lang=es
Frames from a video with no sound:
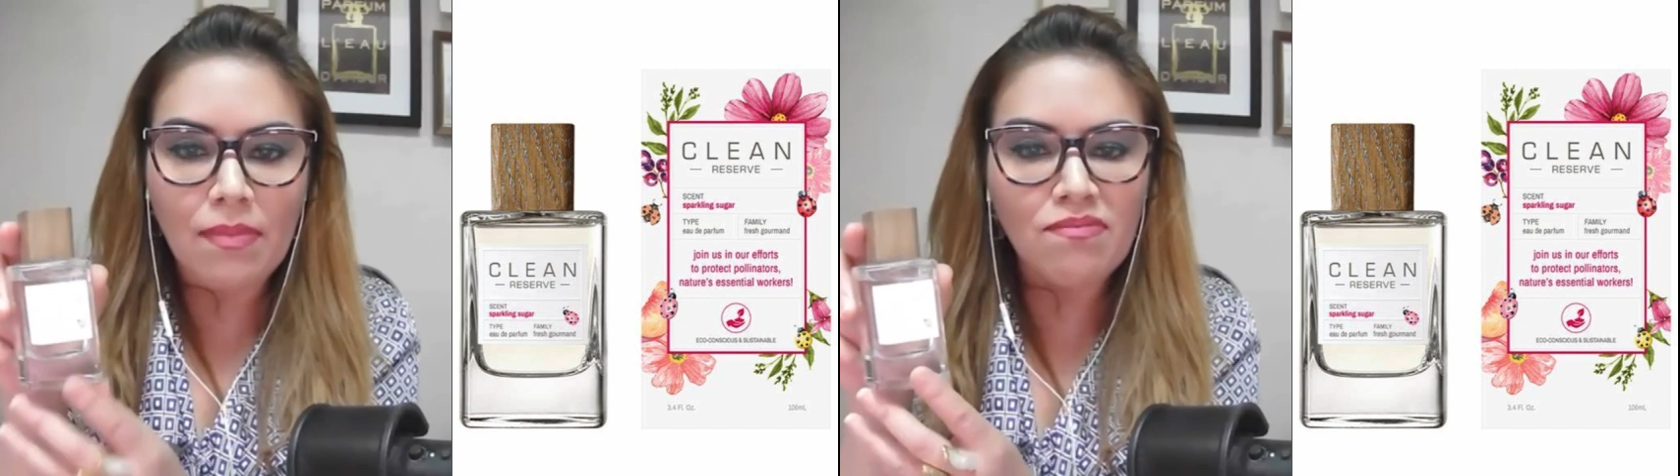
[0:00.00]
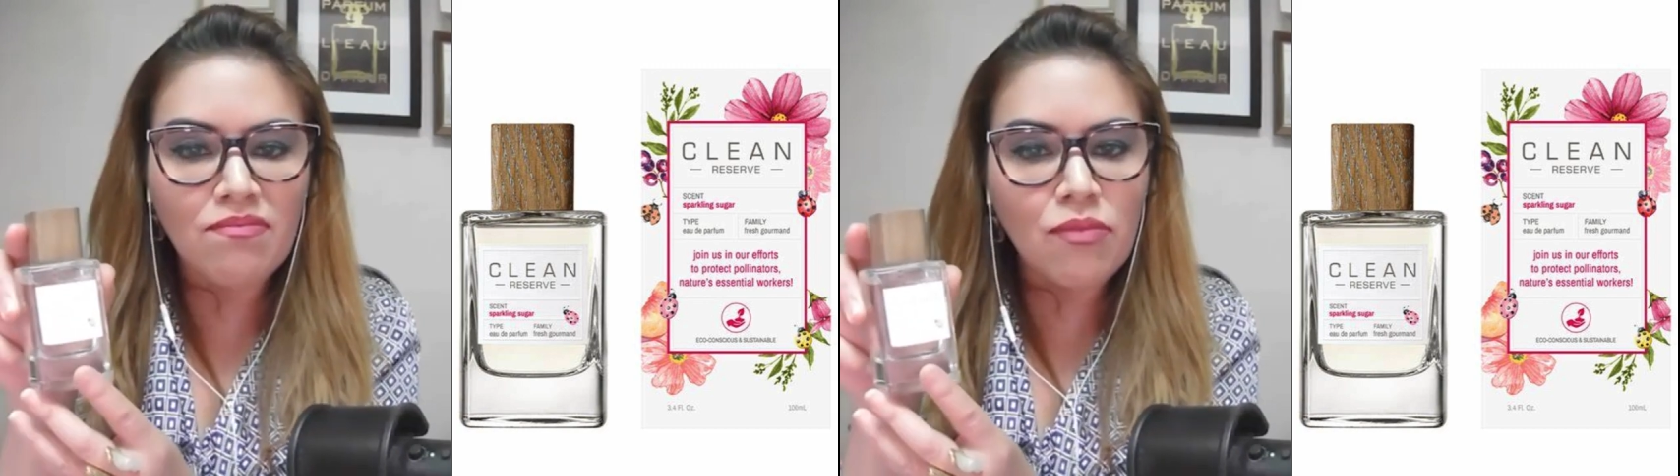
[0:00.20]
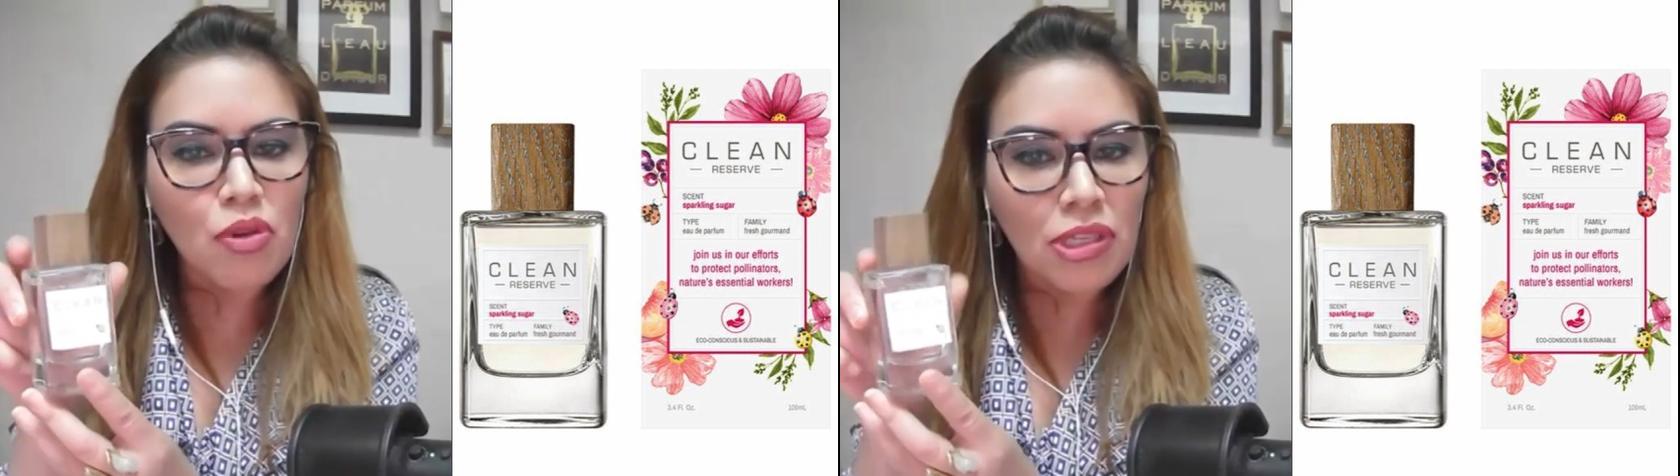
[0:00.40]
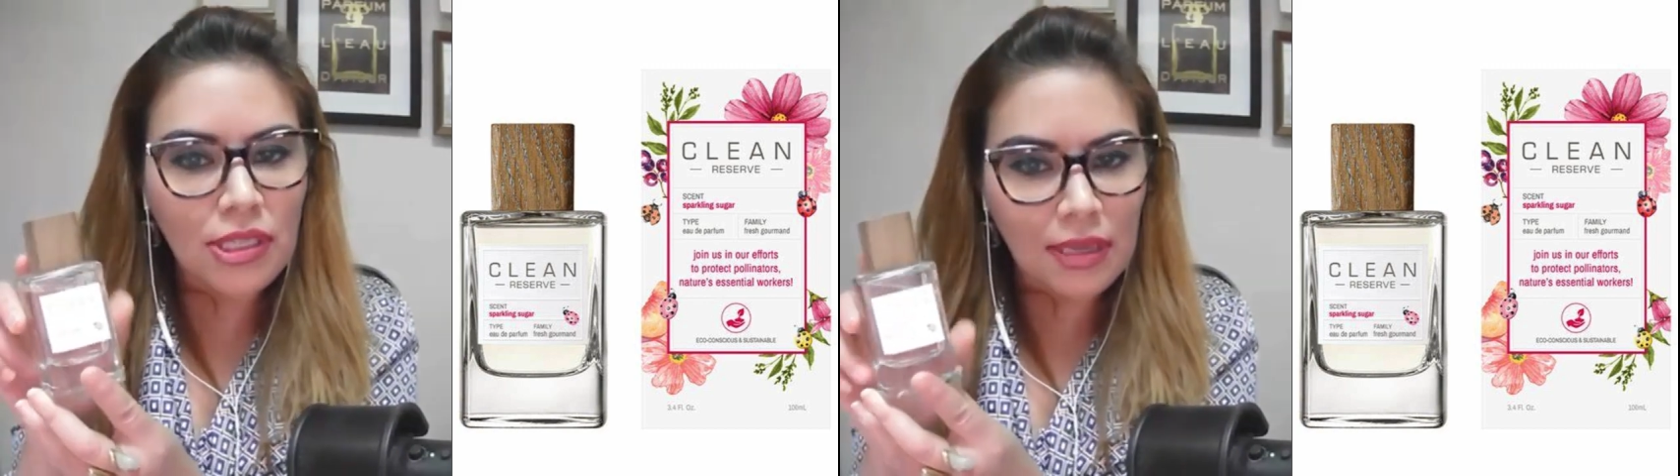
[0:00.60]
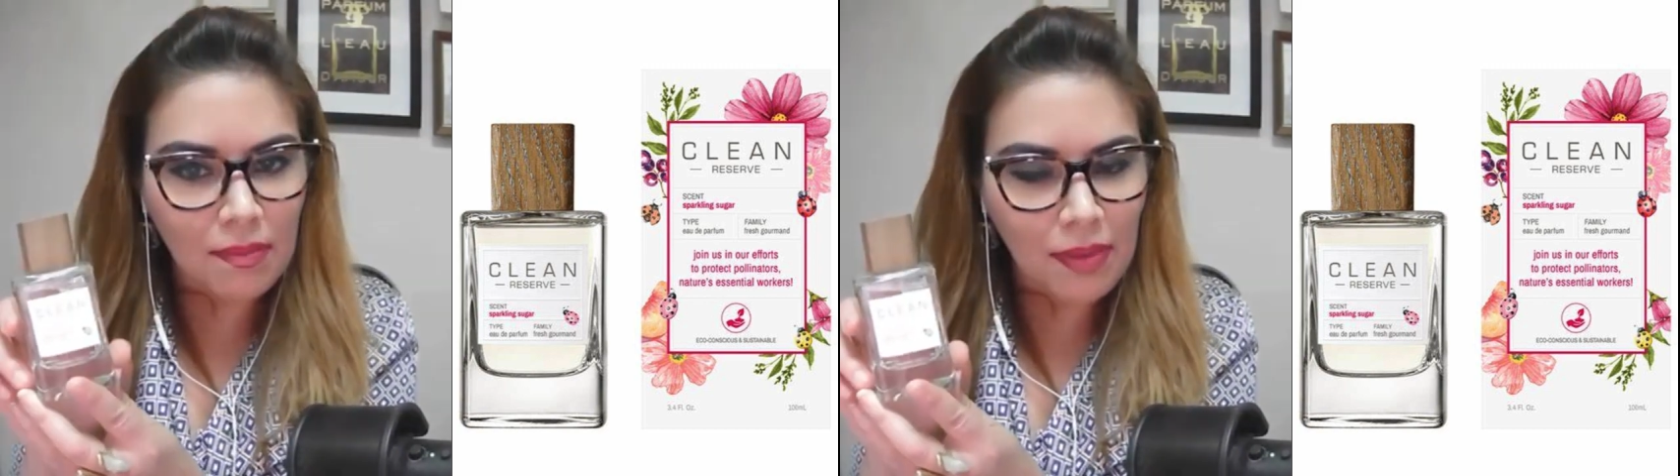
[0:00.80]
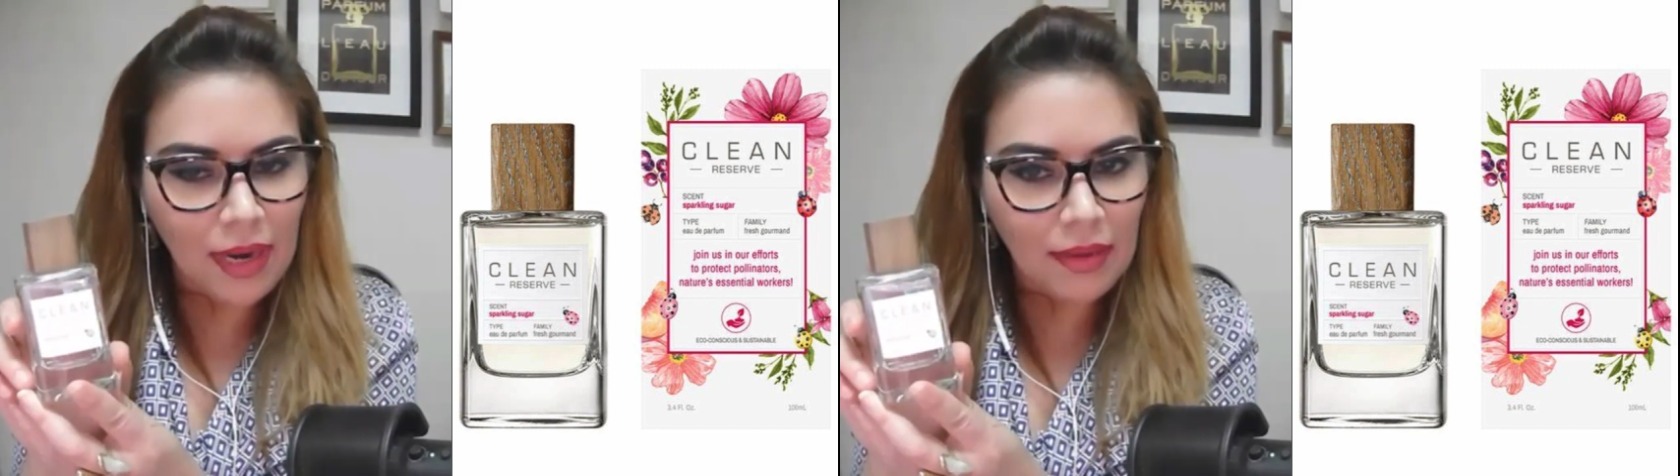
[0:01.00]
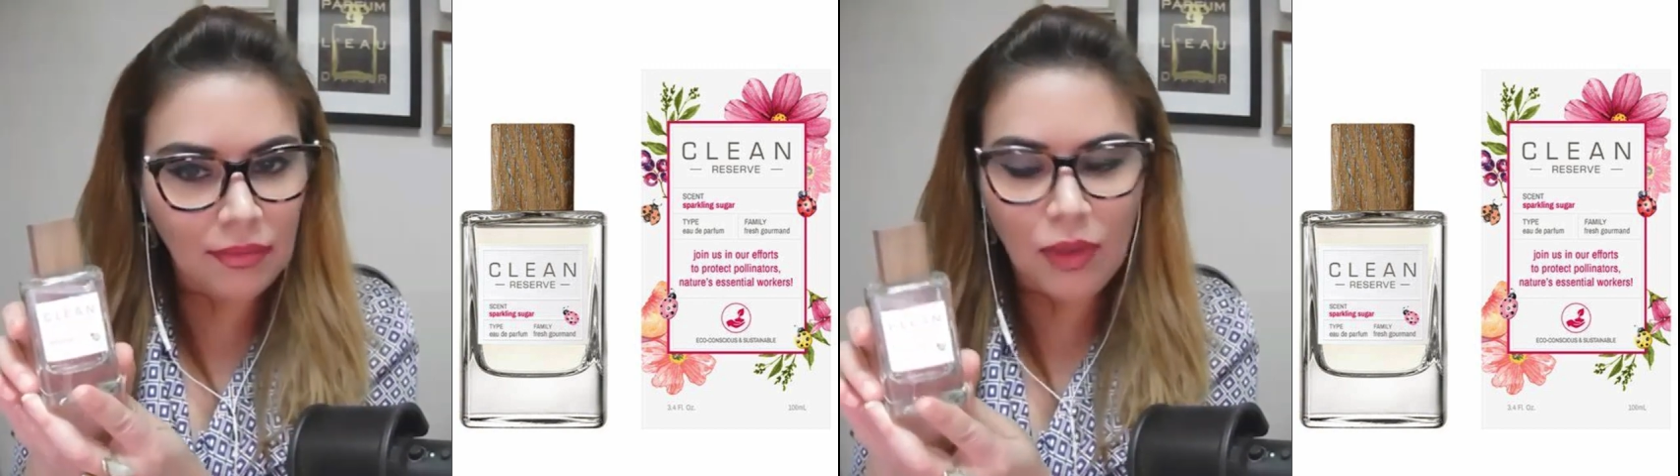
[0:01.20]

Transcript: muy simple.